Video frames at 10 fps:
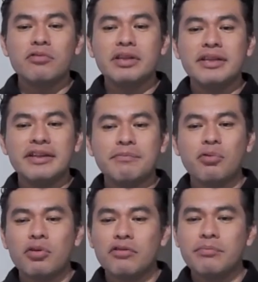
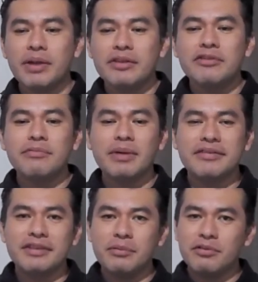difundidas por los
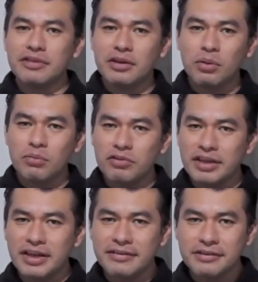medios masivos de
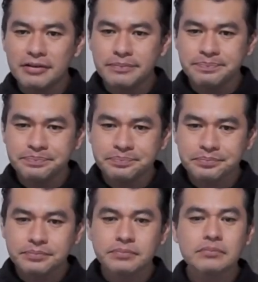comunicación.
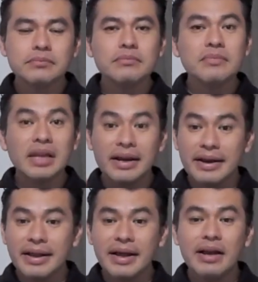
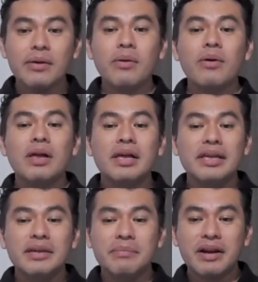Recalco
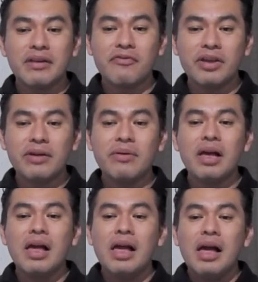y me
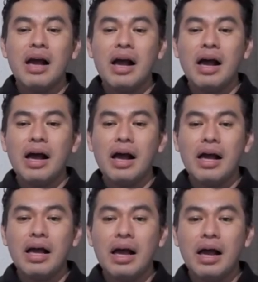refiero
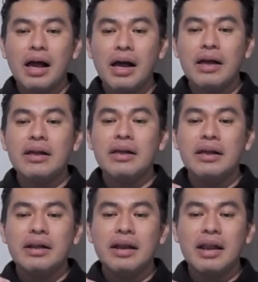
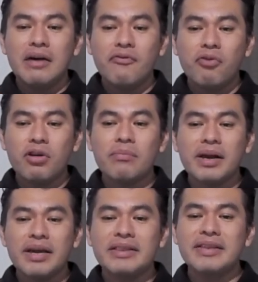a la
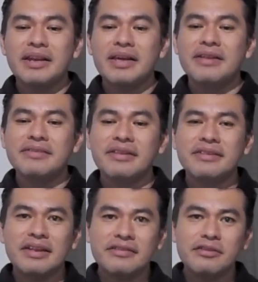forma que tienen
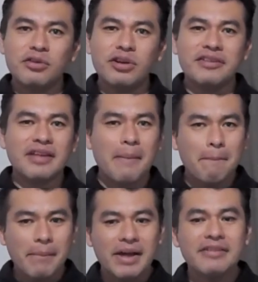estas
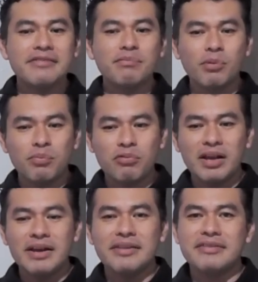canciones más
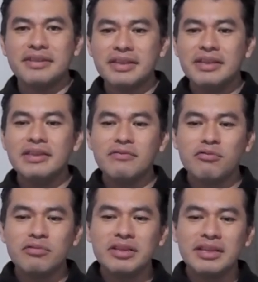populares y
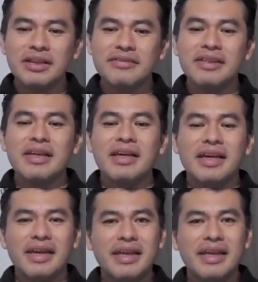difundidas